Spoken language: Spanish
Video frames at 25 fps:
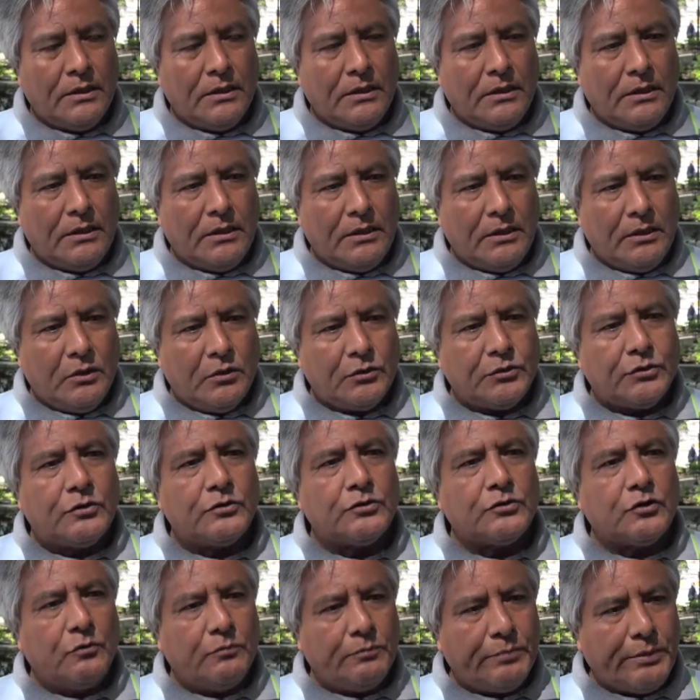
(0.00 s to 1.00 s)
y
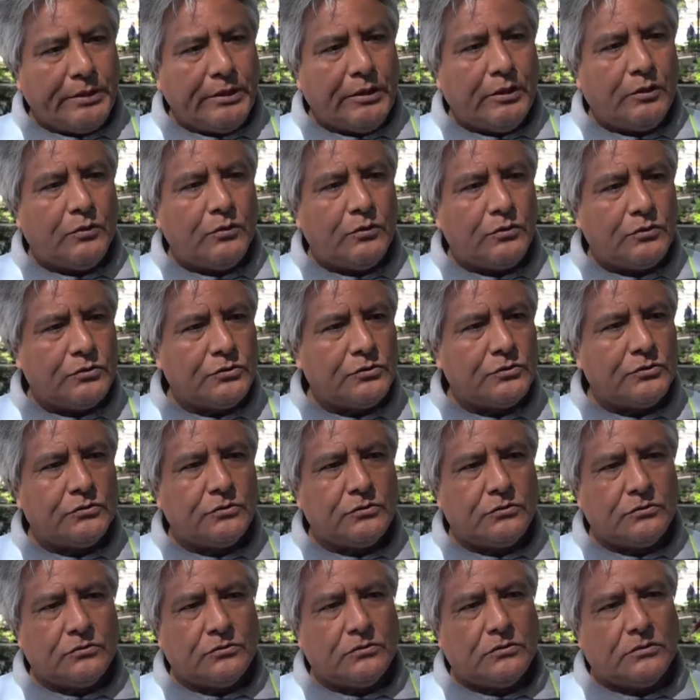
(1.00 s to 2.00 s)
otros
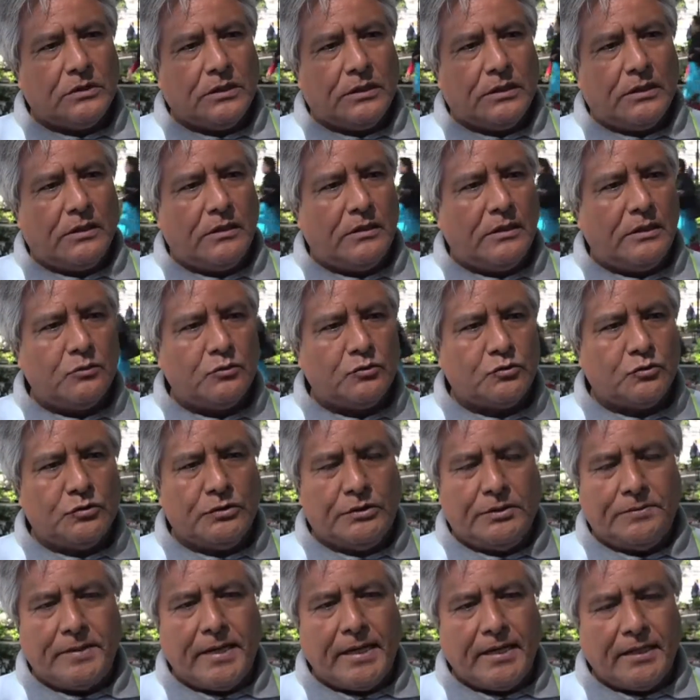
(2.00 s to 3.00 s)
compañeros del
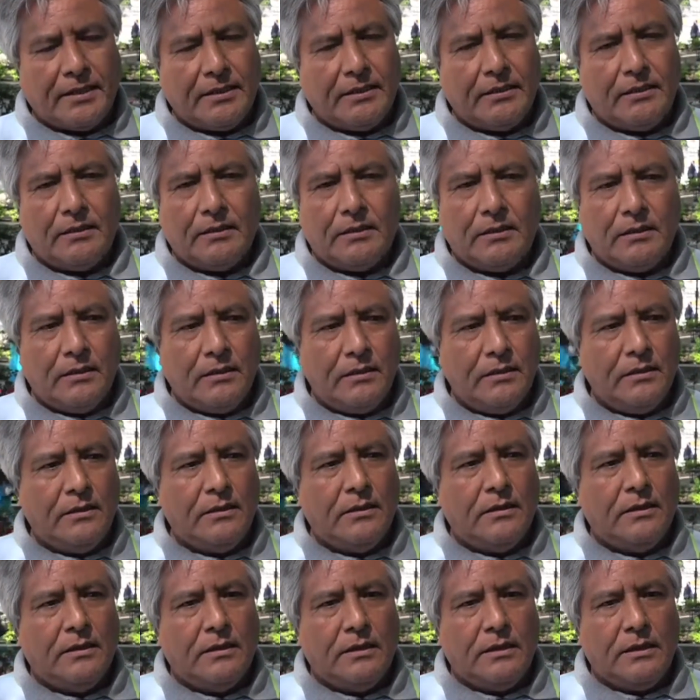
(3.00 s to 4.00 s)
Ausudivac y,
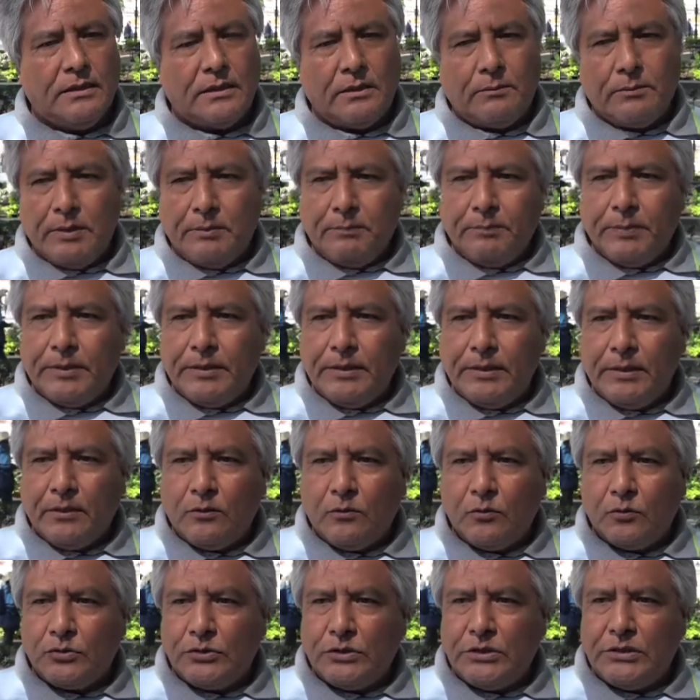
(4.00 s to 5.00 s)
y también
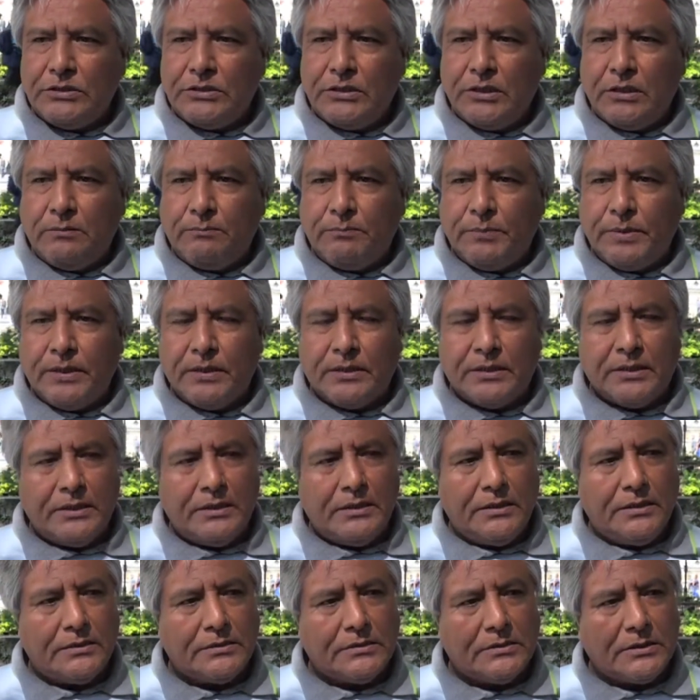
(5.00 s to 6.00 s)
pedir justicia para
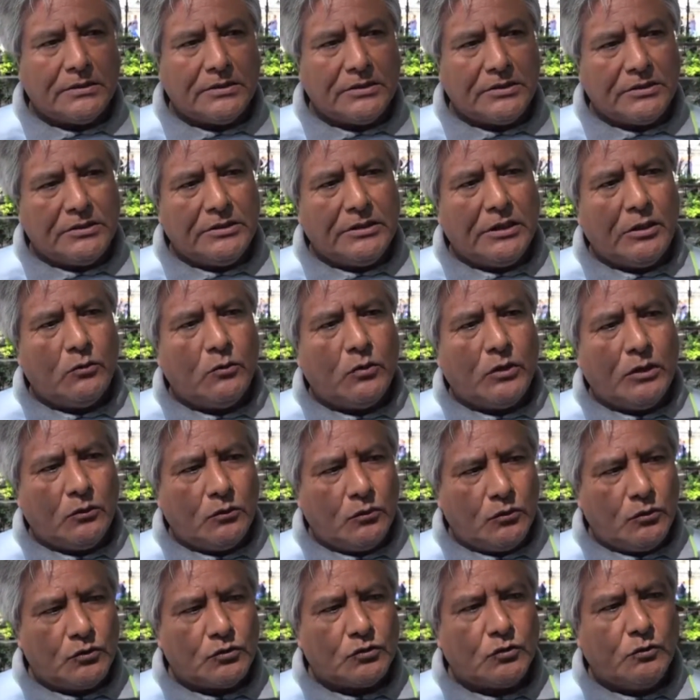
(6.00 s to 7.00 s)
quienes asesinaron a
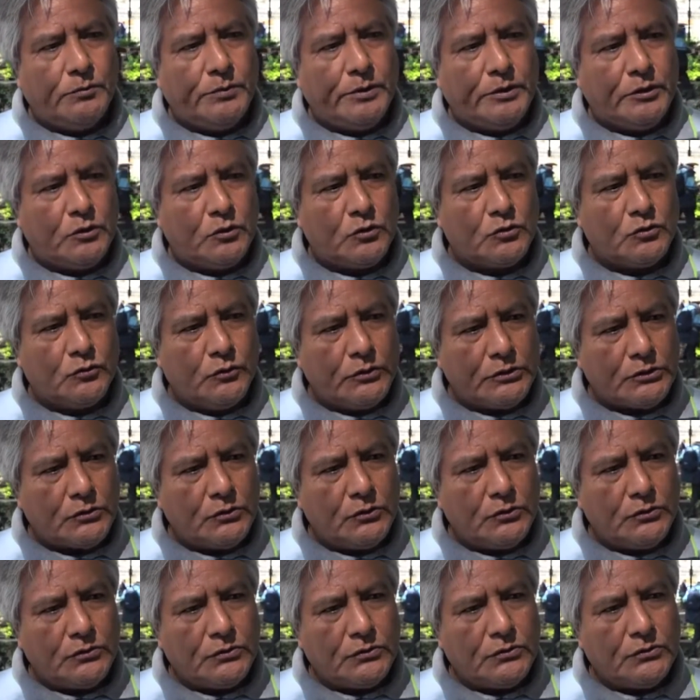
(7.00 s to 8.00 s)
algunos compañeros
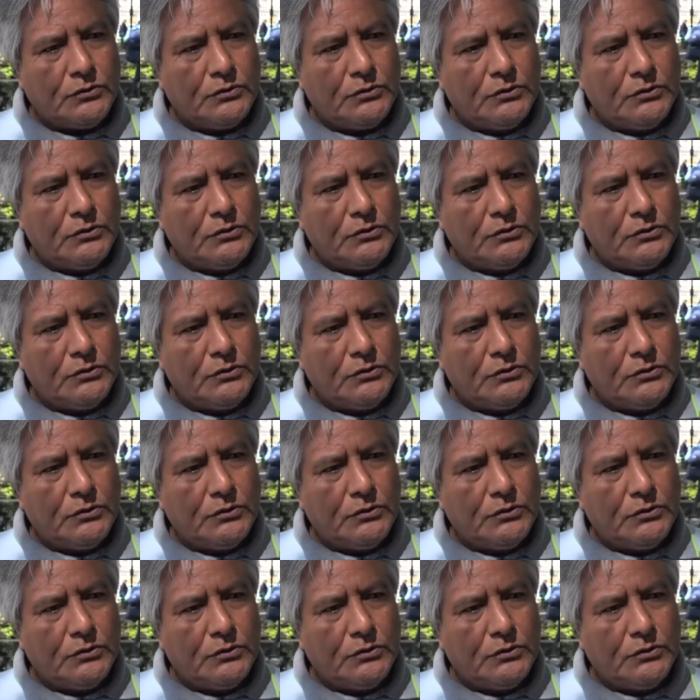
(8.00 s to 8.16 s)
nuestros.